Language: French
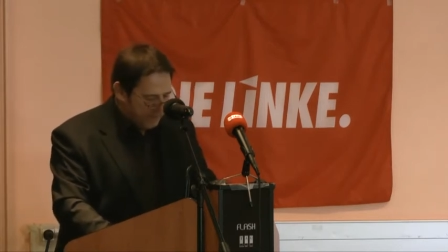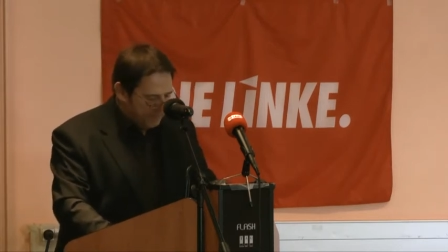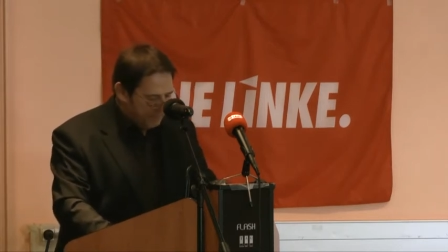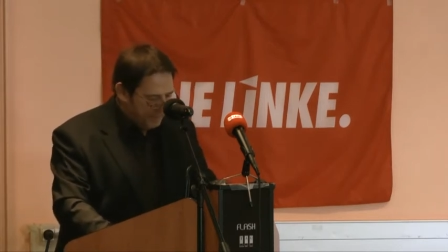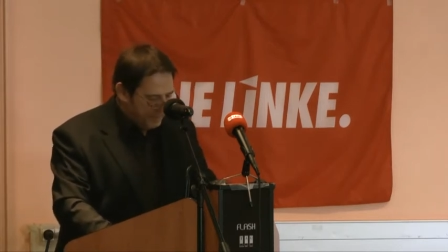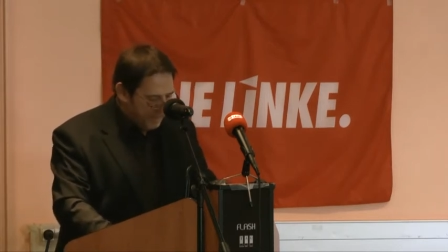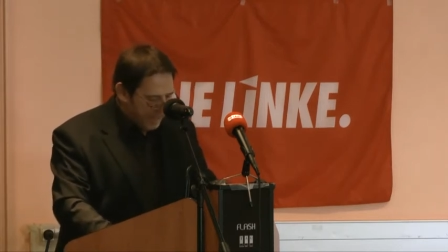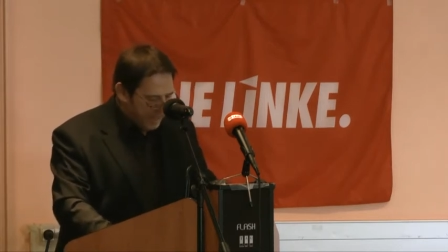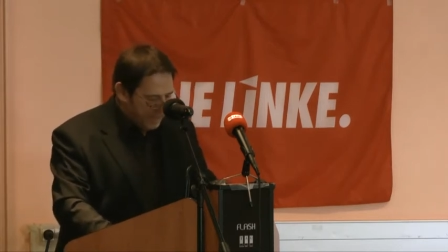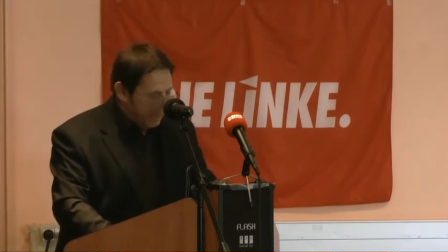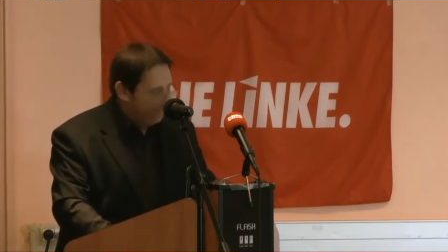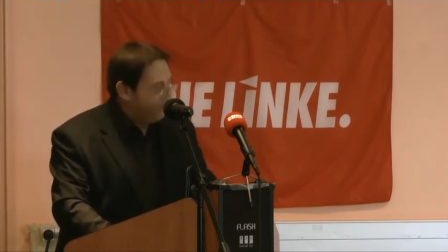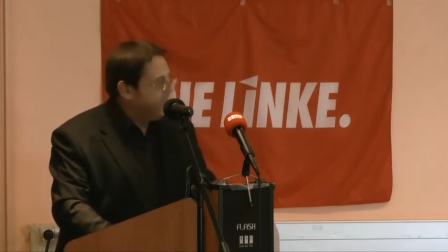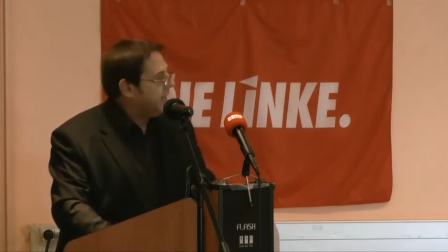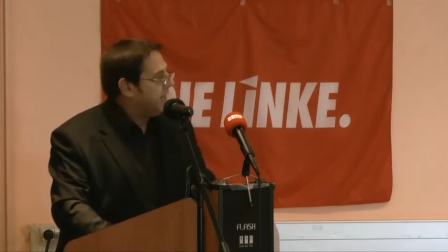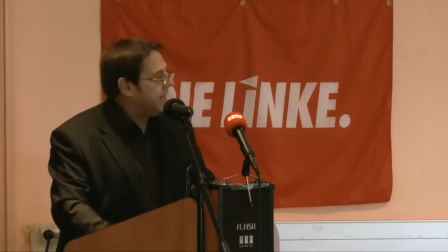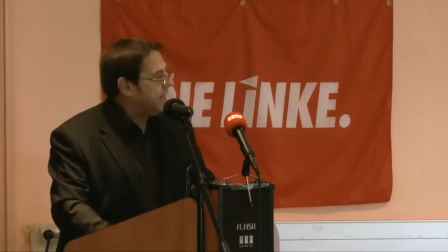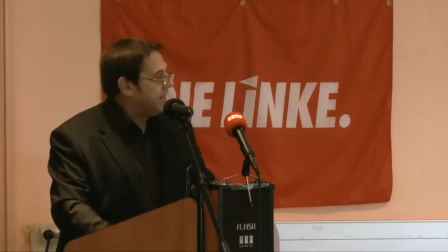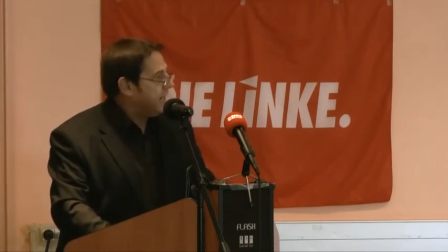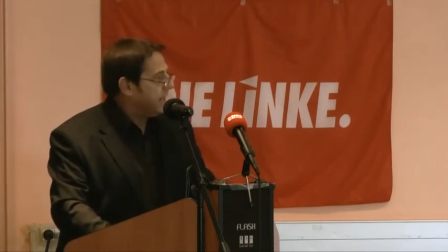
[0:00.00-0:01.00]
Mittal n'avait
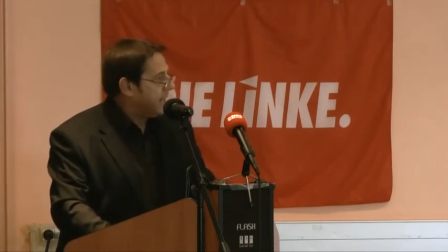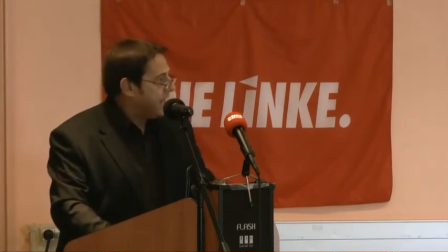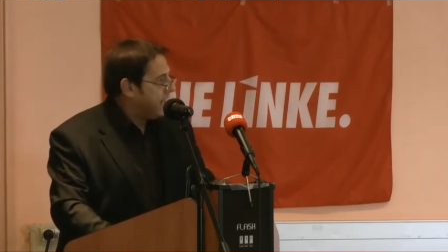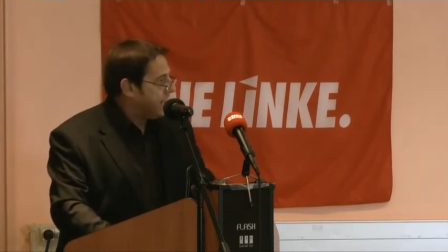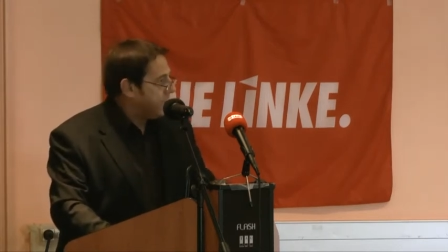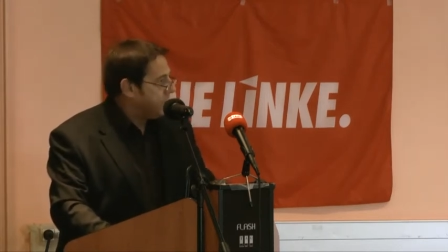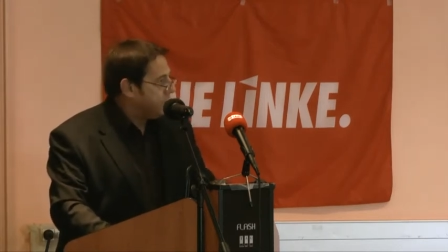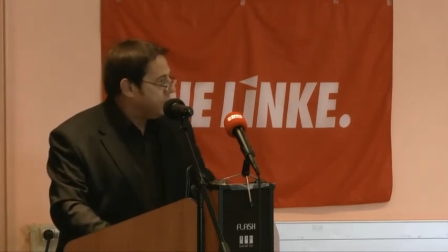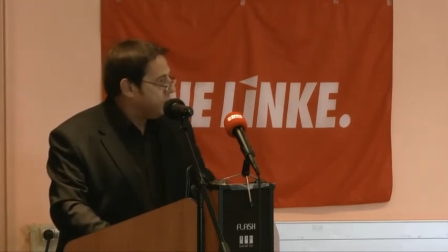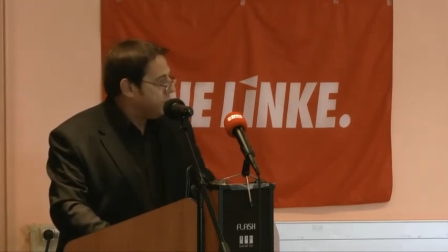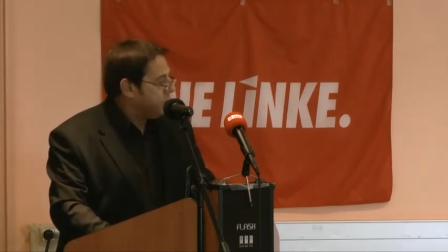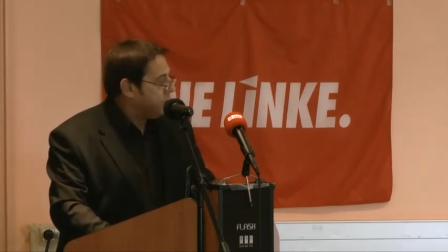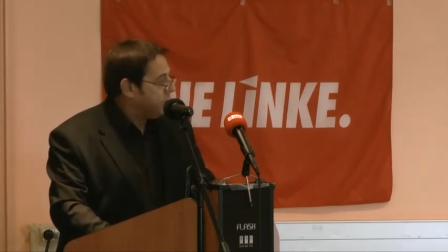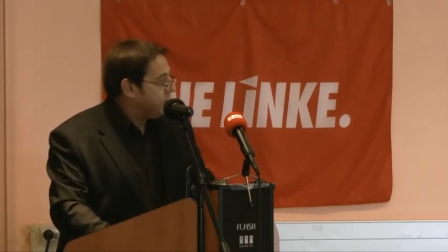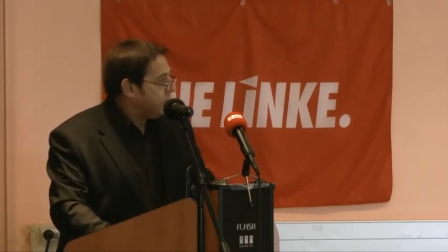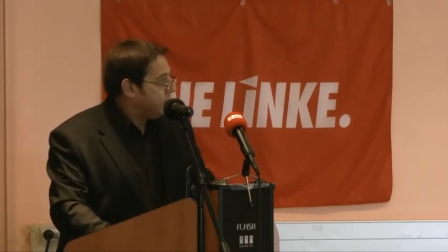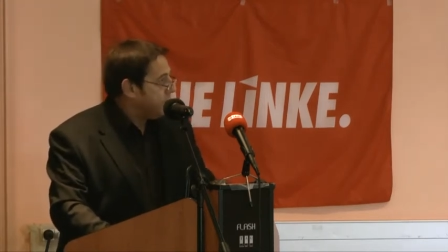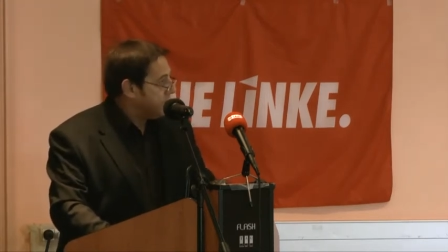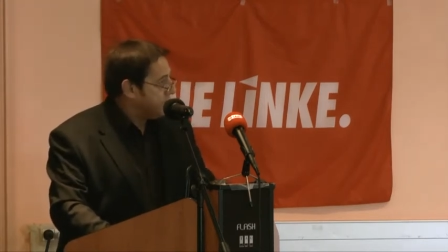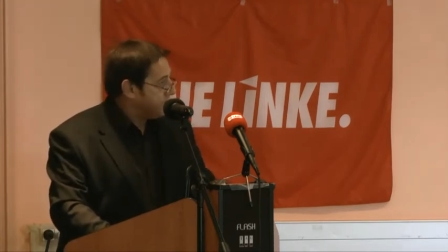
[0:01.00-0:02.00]
rien à craindre de
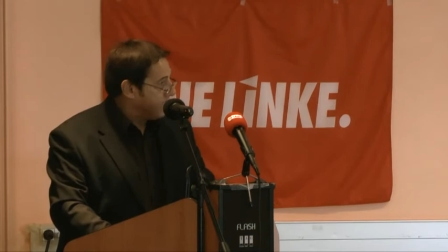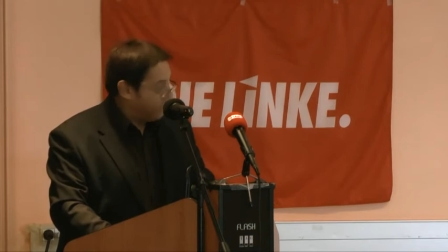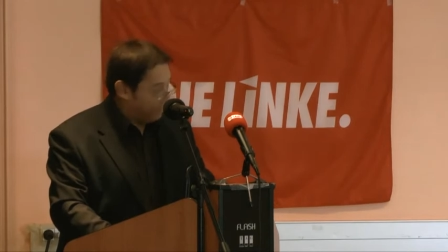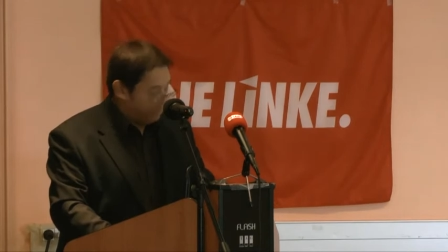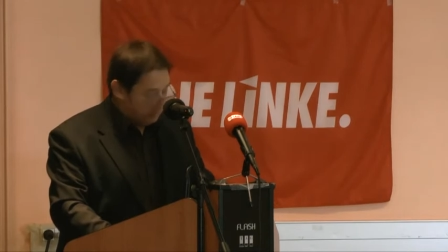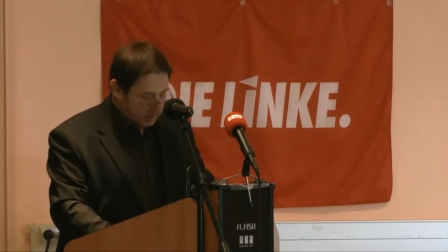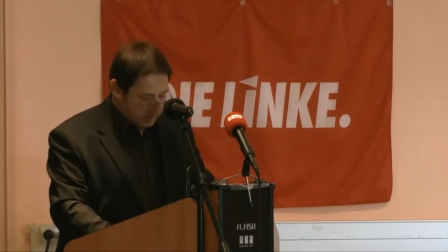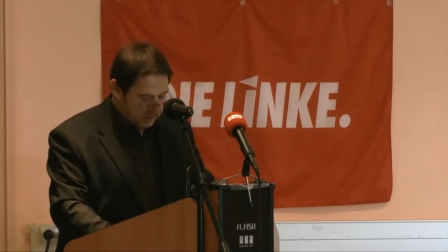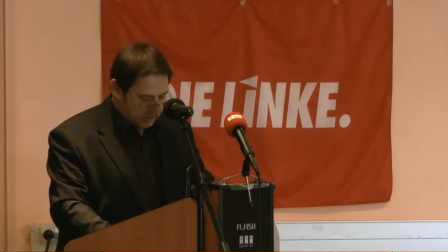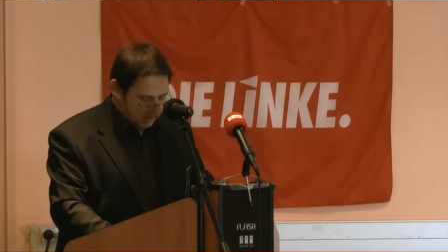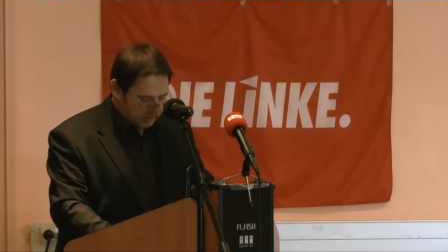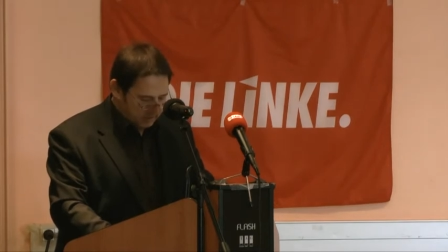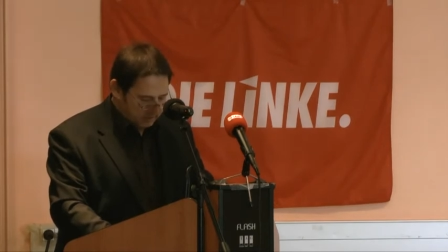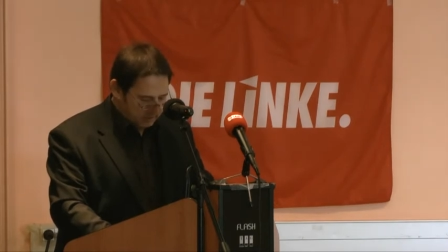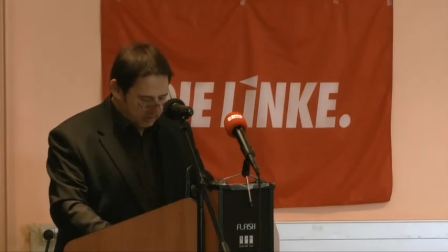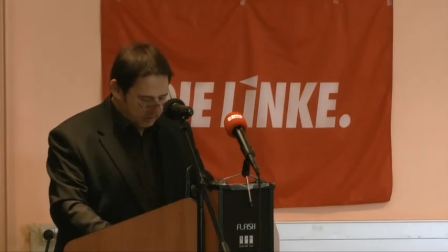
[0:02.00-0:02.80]
Nicolas Sarkozy.